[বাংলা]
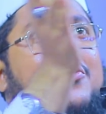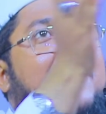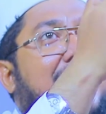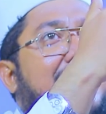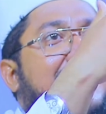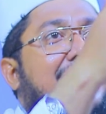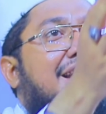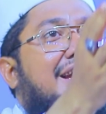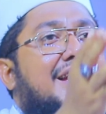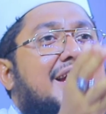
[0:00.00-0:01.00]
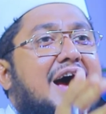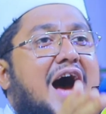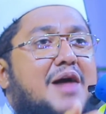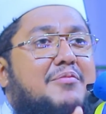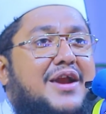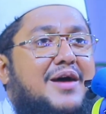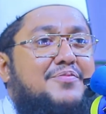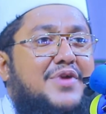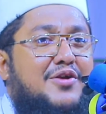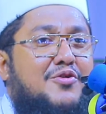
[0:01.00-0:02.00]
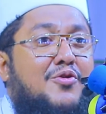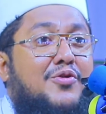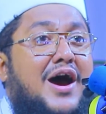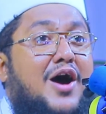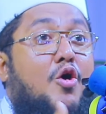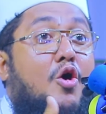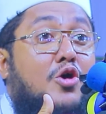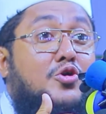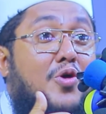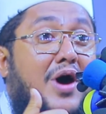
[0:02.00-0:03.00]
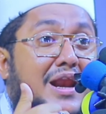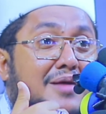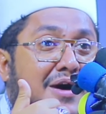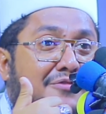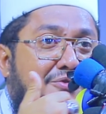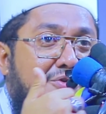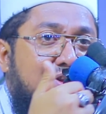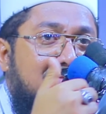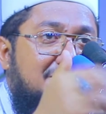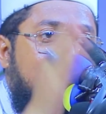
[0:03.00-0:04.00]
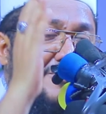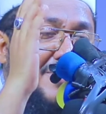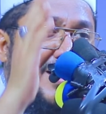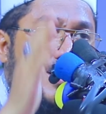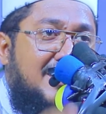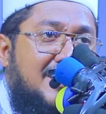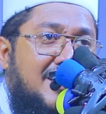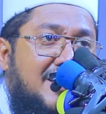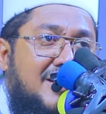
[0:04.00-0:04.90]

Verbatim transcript: খোলা রেখে আমার আপনার গুণা অটো আল্লাহ মাফ করে দিবেন সুহান